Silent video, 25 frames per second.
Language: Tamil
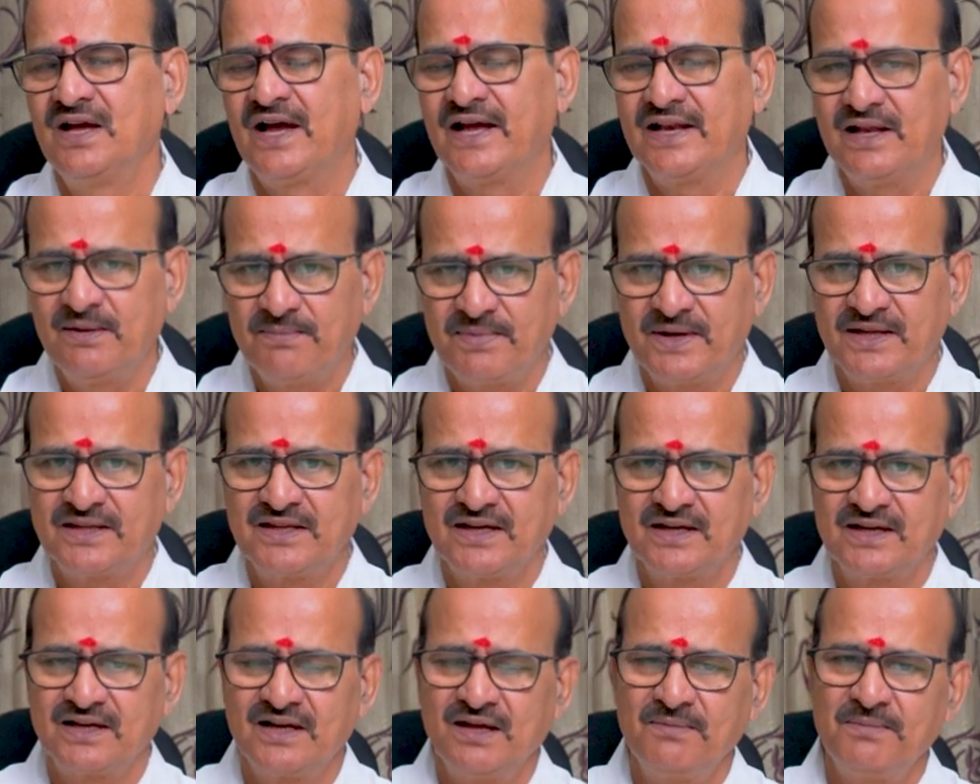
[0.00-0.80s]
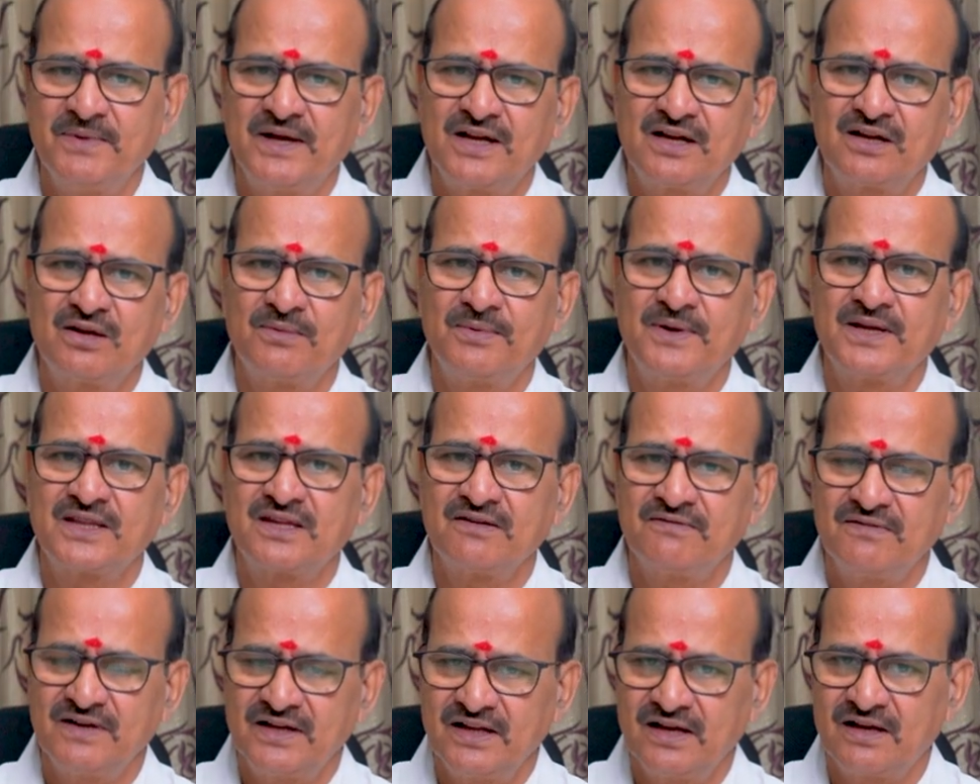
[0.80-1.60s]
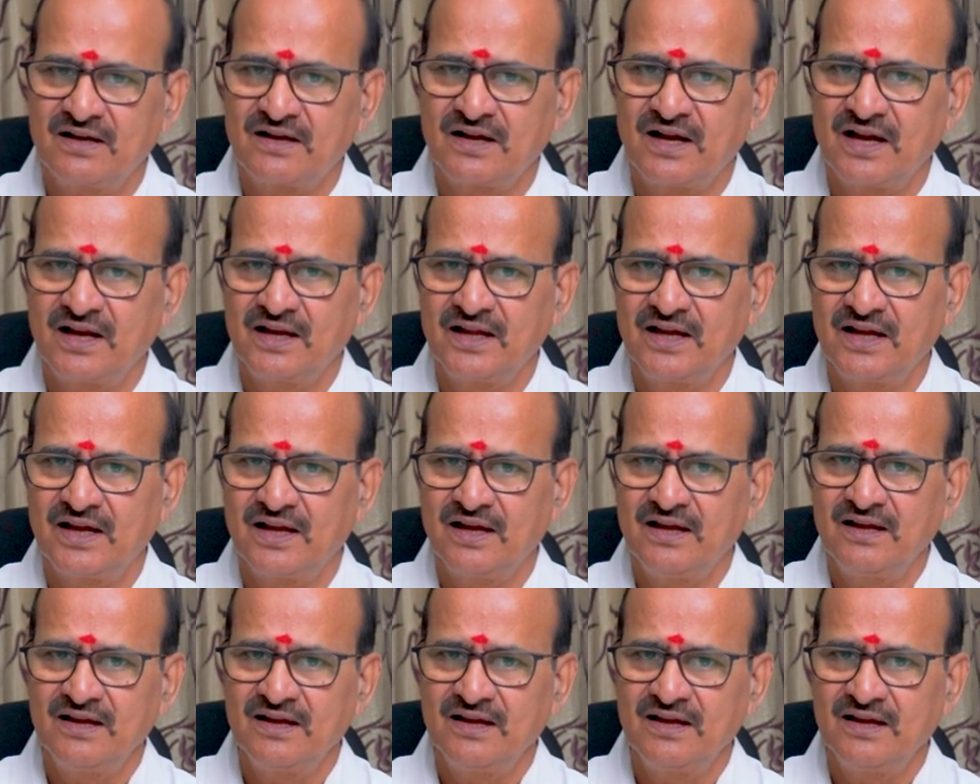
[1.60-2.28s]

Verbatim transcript: அதுலேயும் பார்த்தீங்கன்னா மேற்கு பார்த்த வீடு என்றாலே